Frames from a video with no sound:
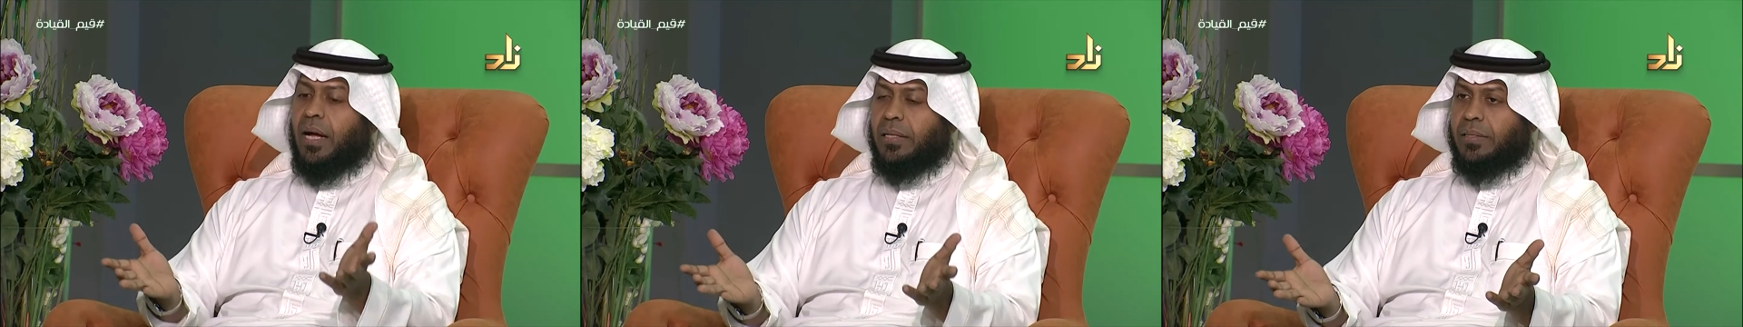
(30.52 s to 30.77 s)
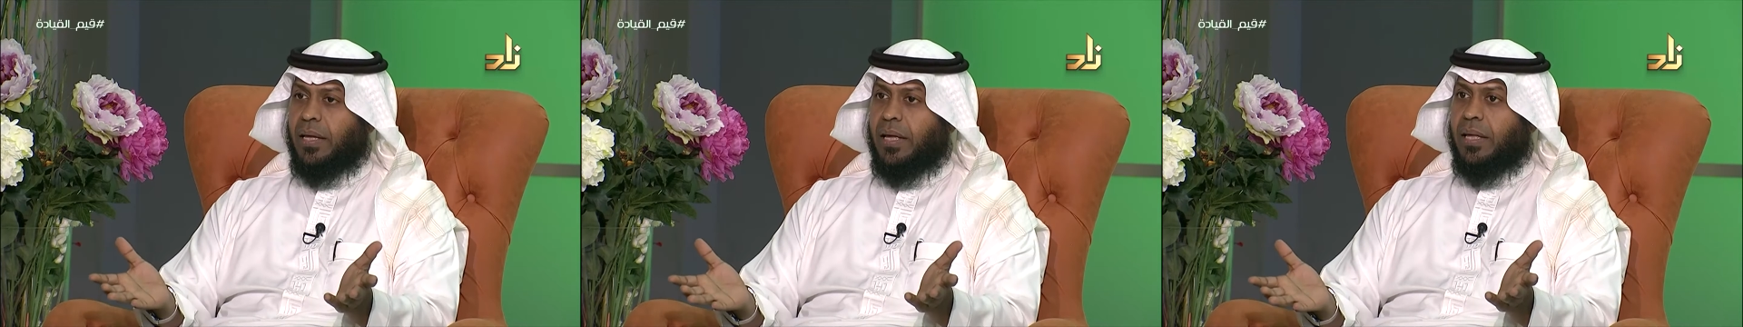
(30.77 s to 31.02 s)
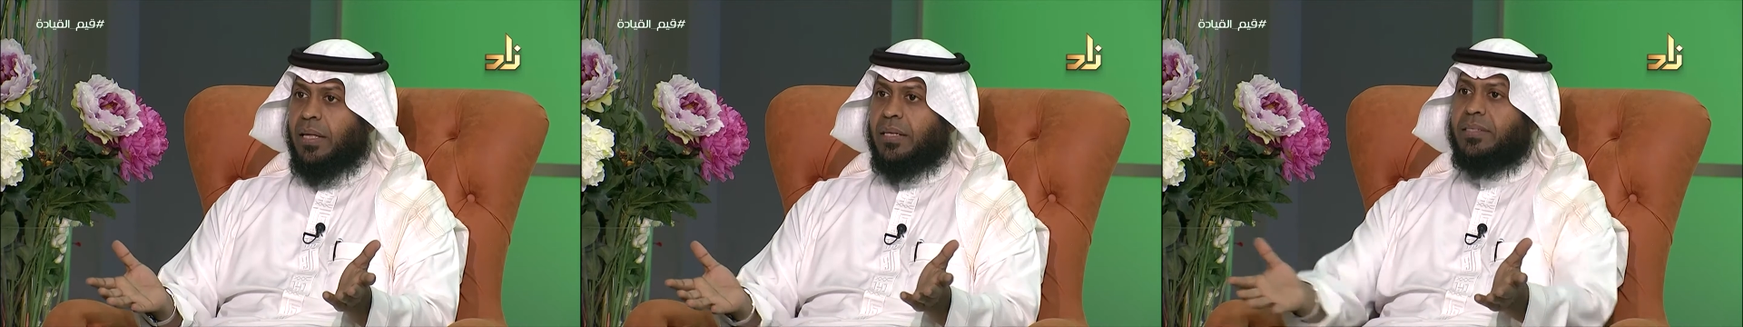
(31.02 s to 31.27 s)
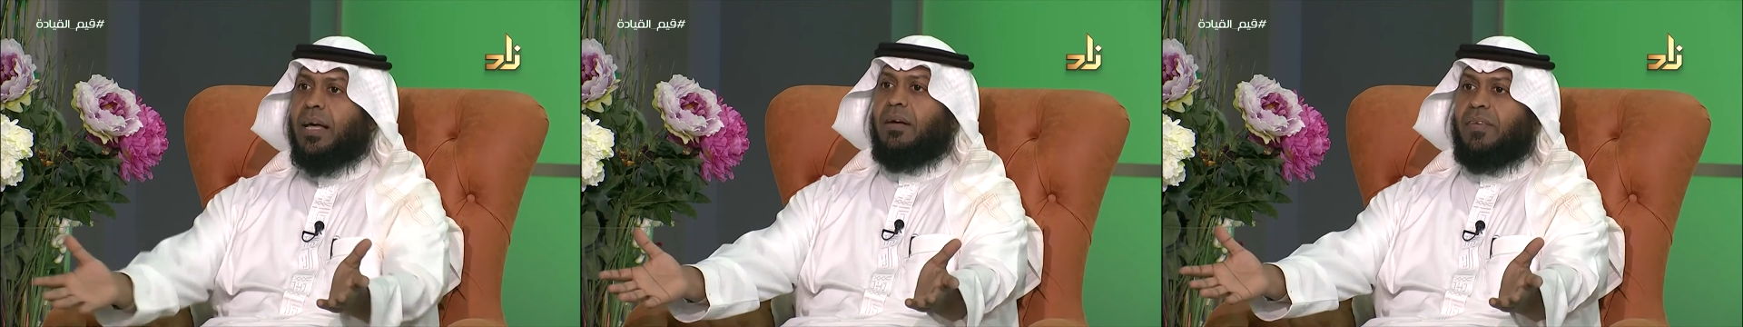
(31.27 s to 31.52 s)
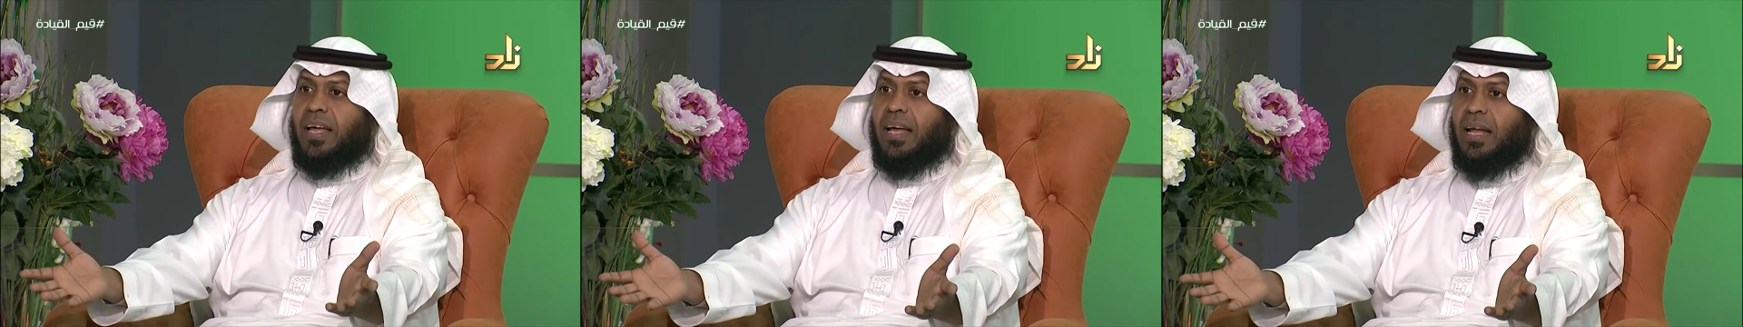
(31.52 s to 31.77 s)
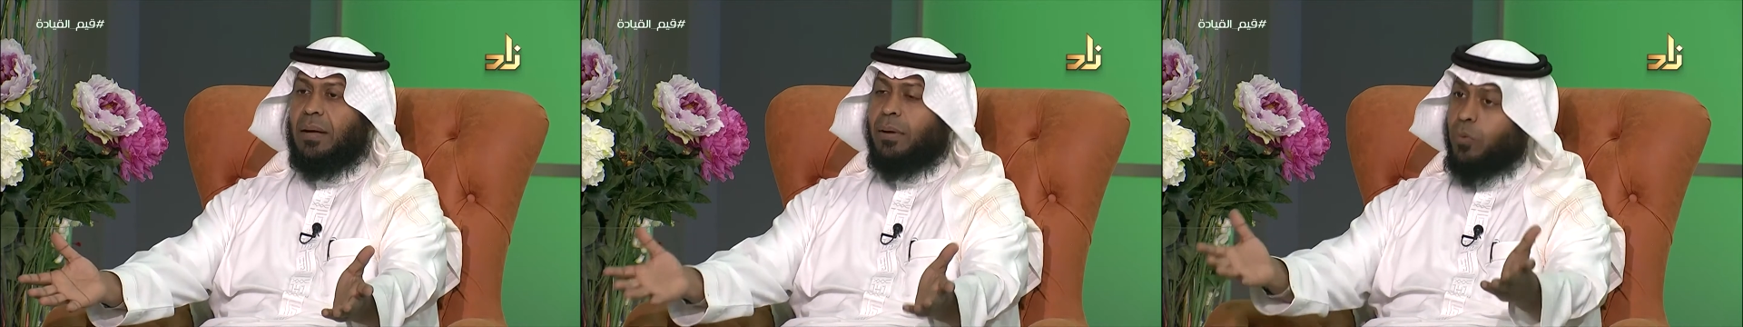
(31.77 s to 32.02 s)
حتى يرتاح فريق
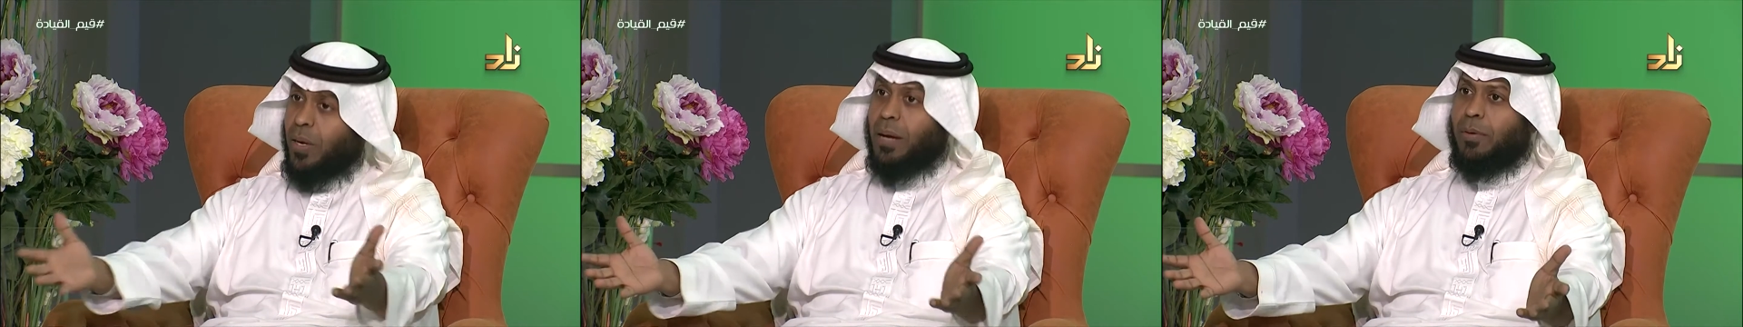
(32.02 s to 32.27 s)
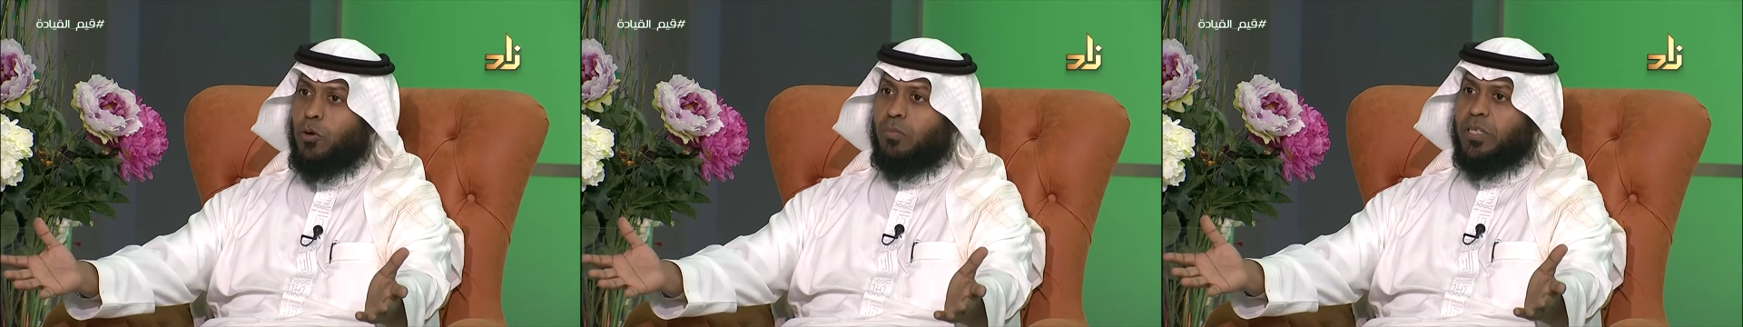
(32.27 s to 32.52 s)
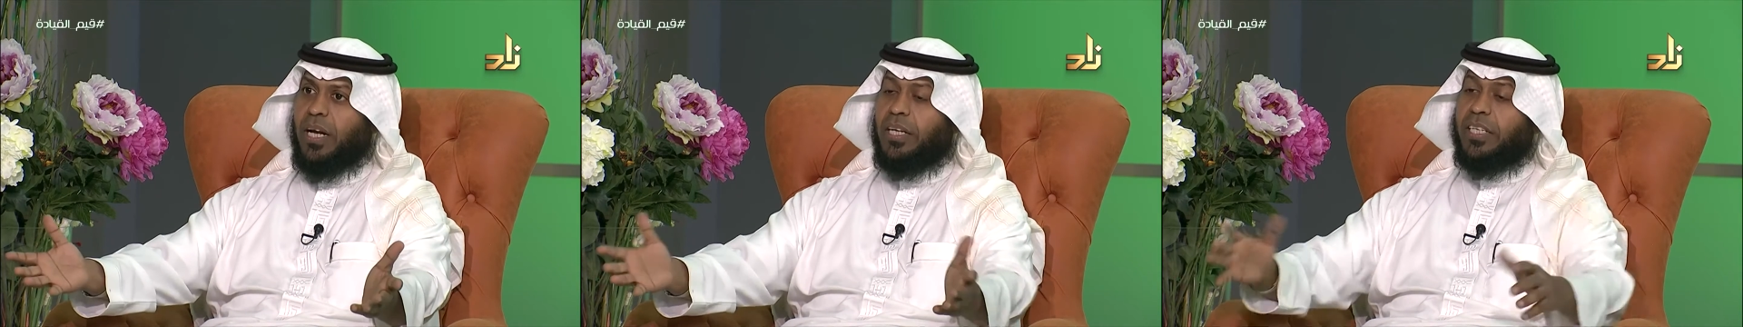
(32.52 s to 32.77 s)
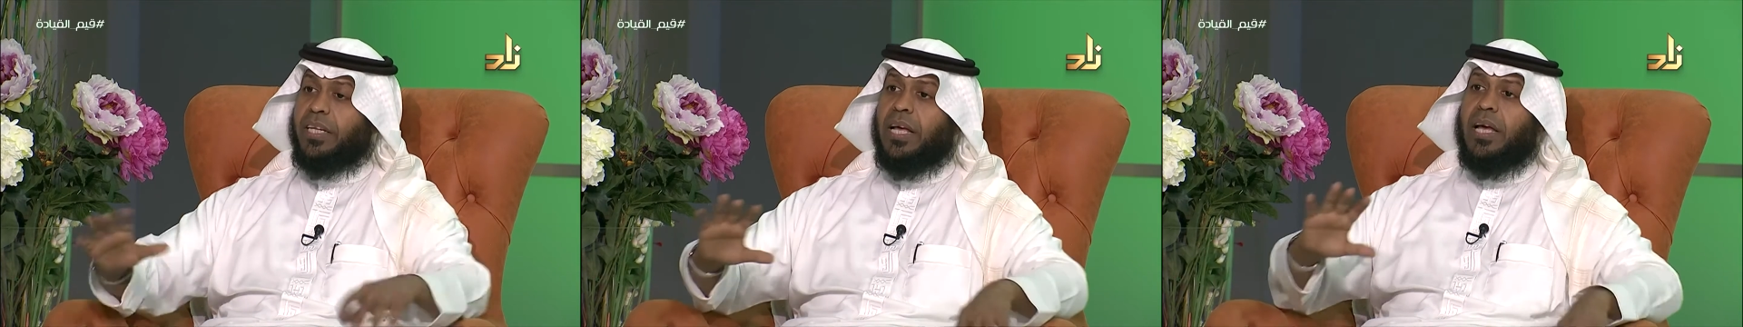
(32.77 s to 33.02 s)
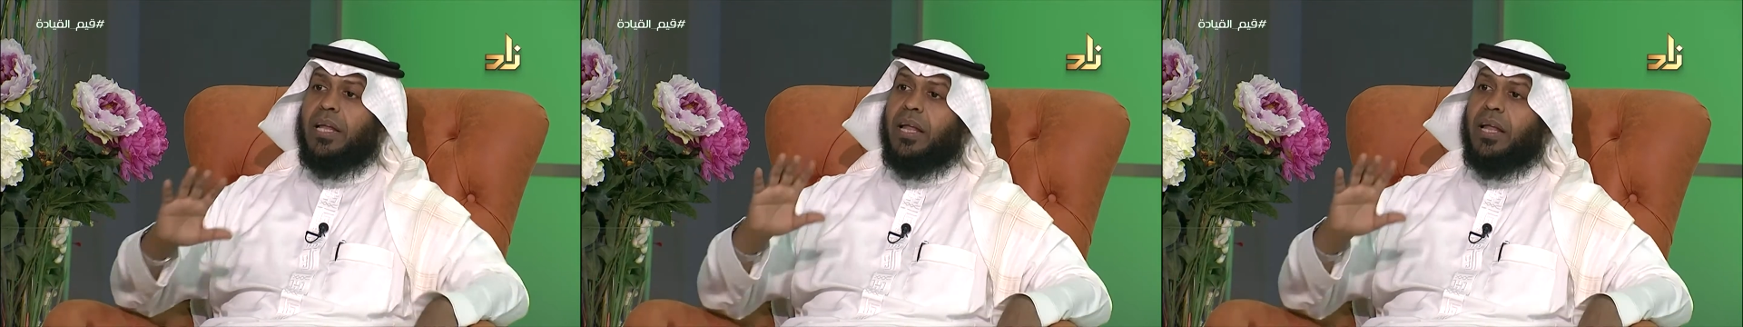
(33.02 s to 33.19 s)
العمل ويعملون بشكل جيد